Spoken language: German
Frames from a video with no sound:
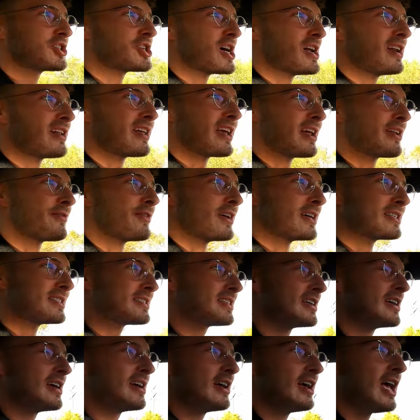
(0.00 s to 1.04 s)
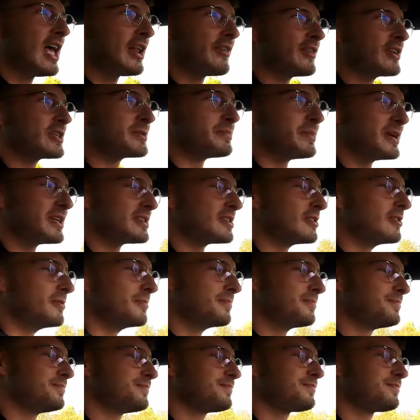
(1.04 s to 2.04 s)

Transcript: wahrscheinlich etwas, etwas besser.